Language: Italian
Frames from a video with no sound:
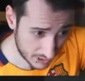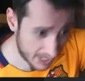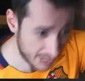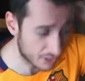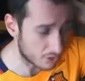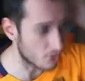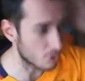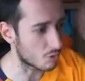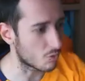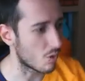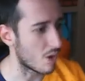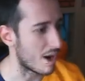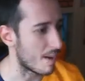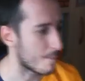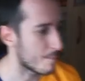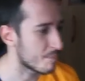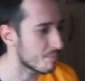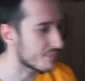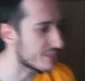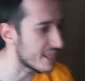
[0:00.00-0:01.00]
Eccolo
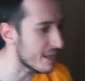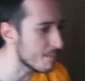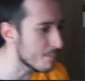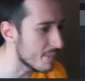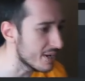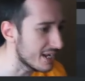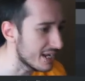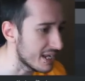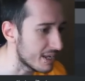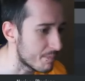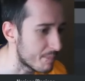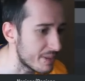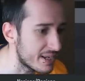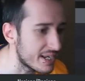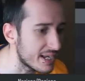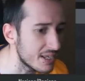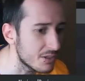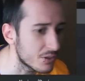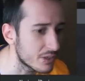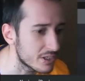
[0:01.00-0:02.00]
qua, Dembélé,
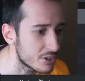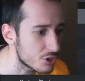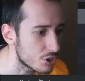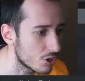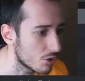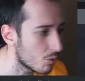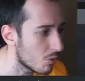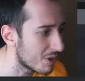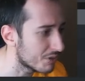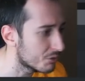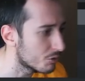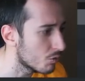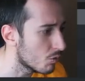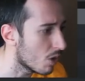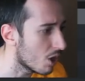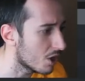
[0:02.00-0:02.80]
peccato che ce l'ho one to